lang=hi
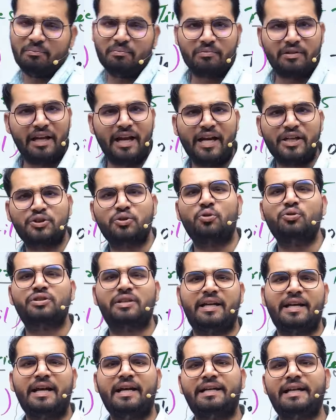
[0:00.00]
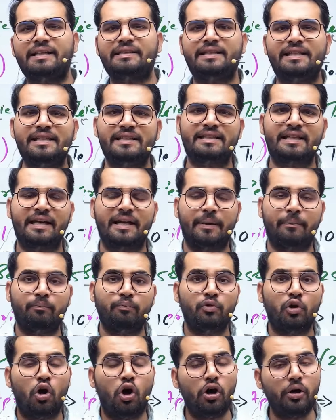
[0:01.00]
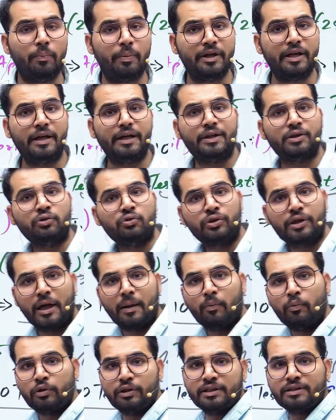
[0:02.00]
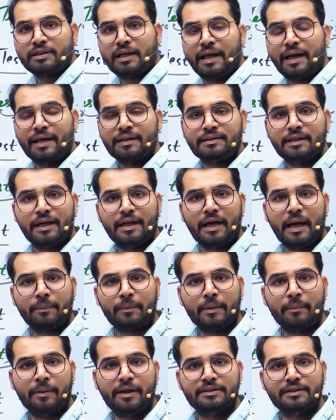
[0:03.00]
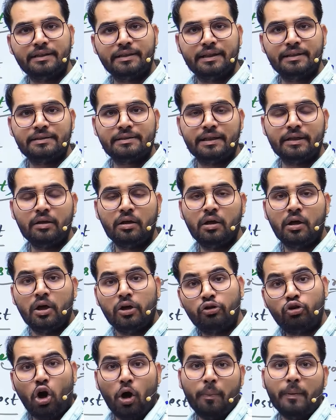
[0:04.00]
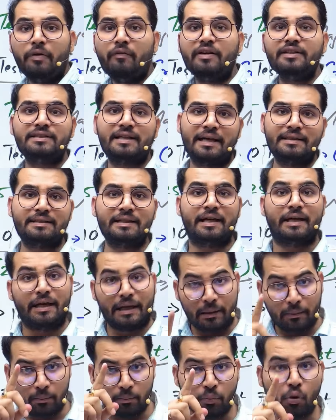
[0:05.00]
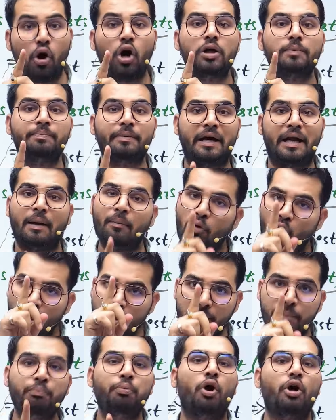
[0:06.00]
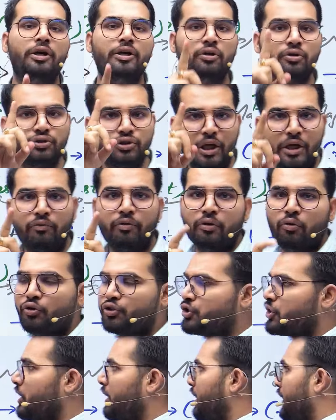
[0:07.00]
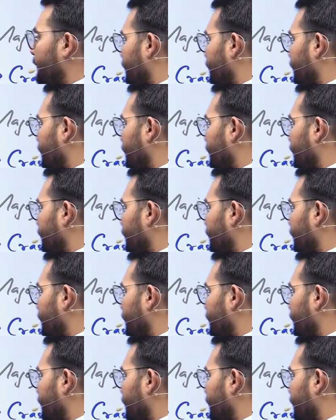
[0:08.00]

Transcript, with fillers: क्रैश कोर्स करें या टेस्ट सीरीज करें और भैया ये तो क्या बोलते हैं सारे के सारे आपके मेजर टेस्ट हैं टॉपिक वाइज कैसे करें बहुत प्यारा बहुत इंपॉर्टेंट और जेनुअन क्वेश्चन है ये